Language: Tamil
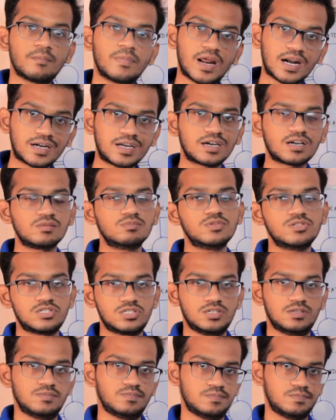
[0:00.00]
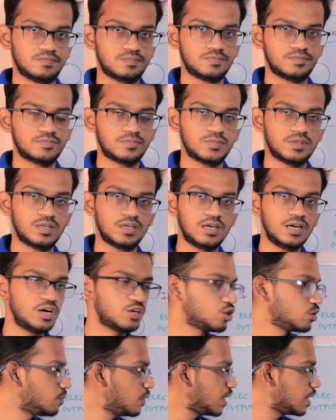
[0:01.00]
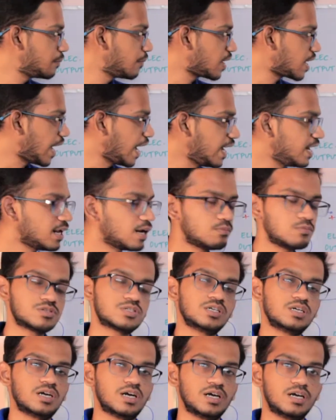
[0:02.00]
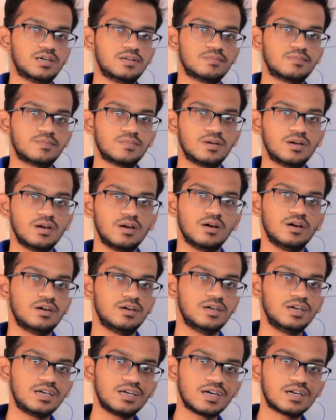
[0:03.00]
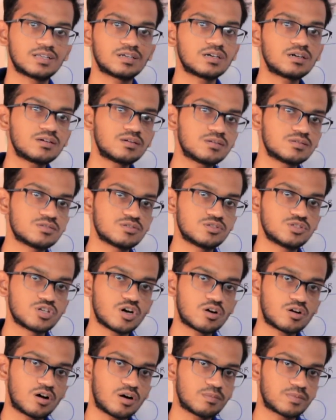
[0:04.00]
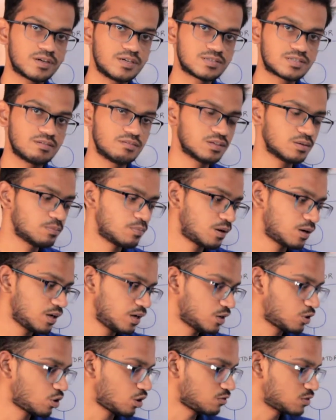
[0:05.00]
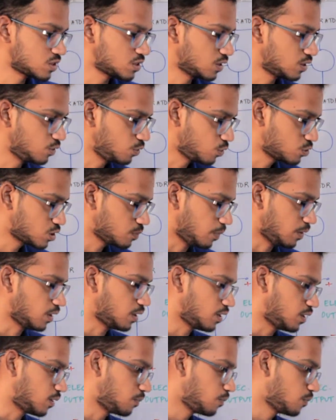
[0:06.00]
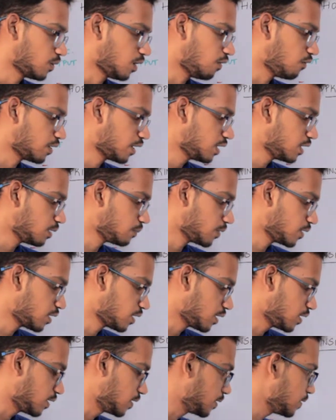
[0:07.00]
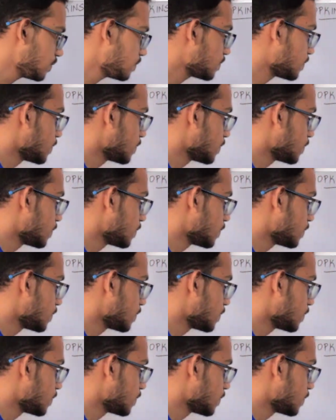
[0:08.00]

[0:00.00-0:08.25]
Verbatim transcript: ப்ராக்டிக்கல் மிஷின் எதுவுமே இந்த மாதிரி ஐடியல் மிஷின் கிடையாது இங்கே தான் ஜான் ஹாப்கின்சன் வந்து ப்ரில்லியண்ட்டாக ஒரு விஷயத்தை யோசிச்சு பண்ணுறாரு அவர் என்ன பண்ணுறாரு